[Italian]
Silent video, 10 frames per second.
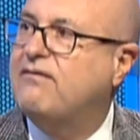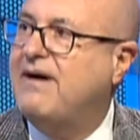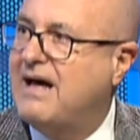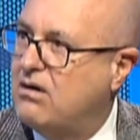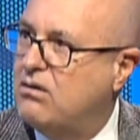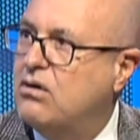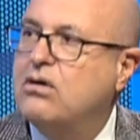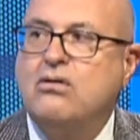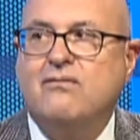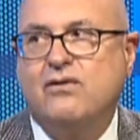a farlo
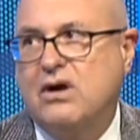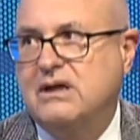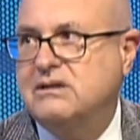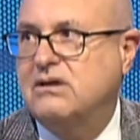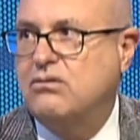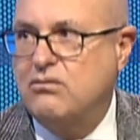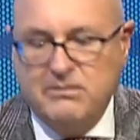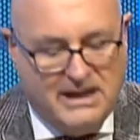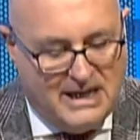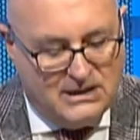con violenza o con
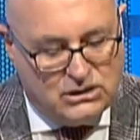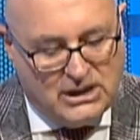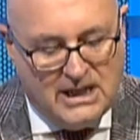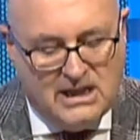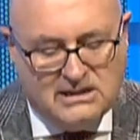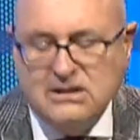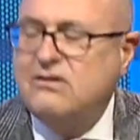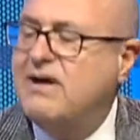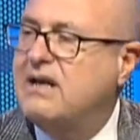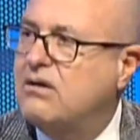minaccia. Si
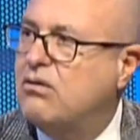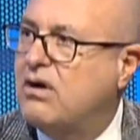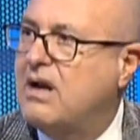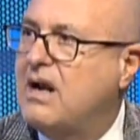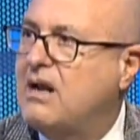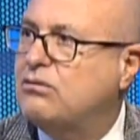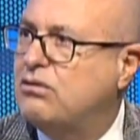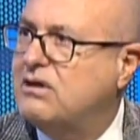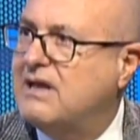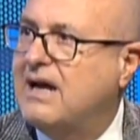dovrà ricorrere
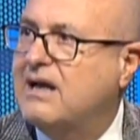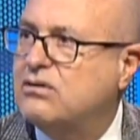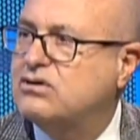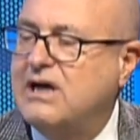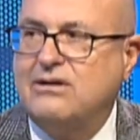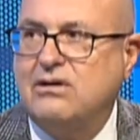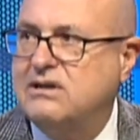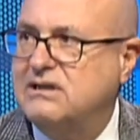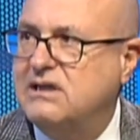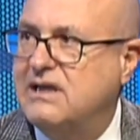all'autorità che lo Stato ha
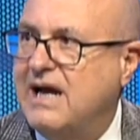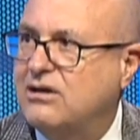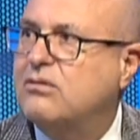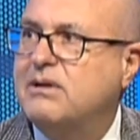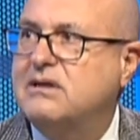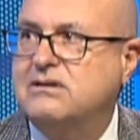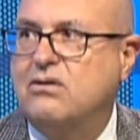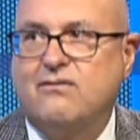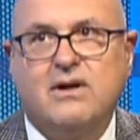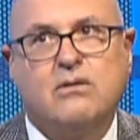designato per
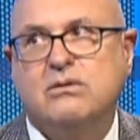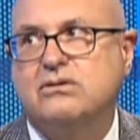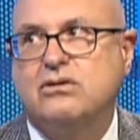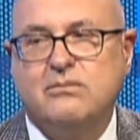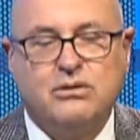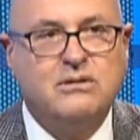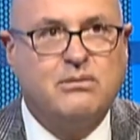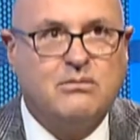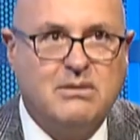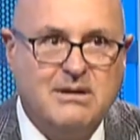risolvere questo tipo di
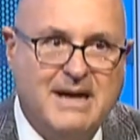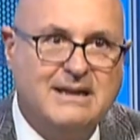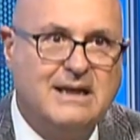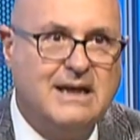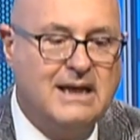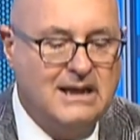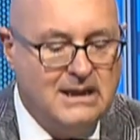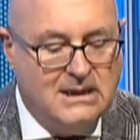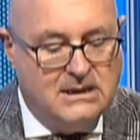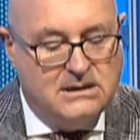problematiche.
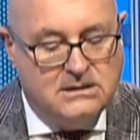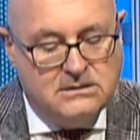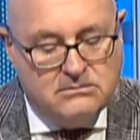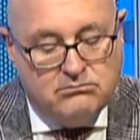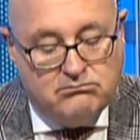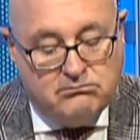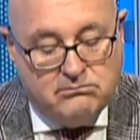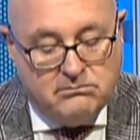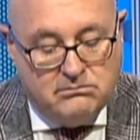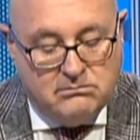
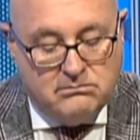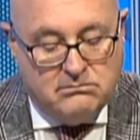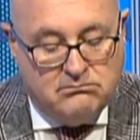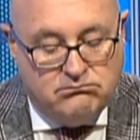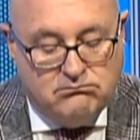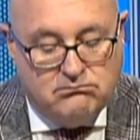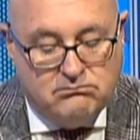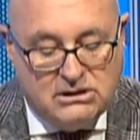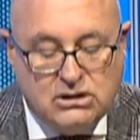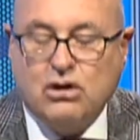
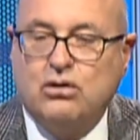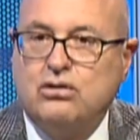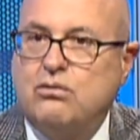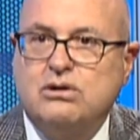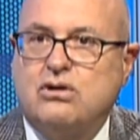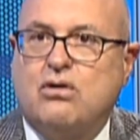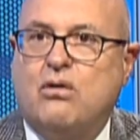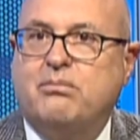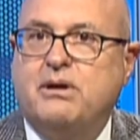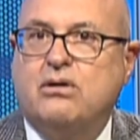Ehm, di solito questo
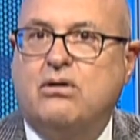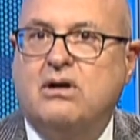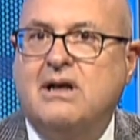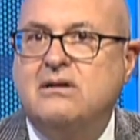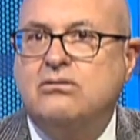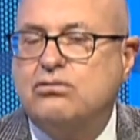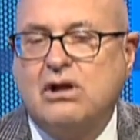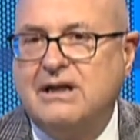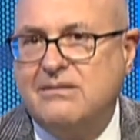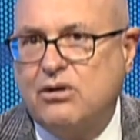compito in
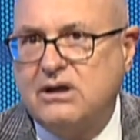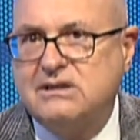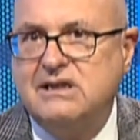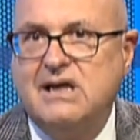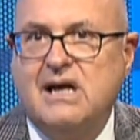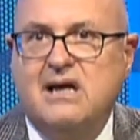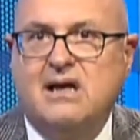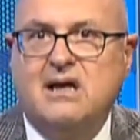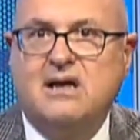tutte le democrazie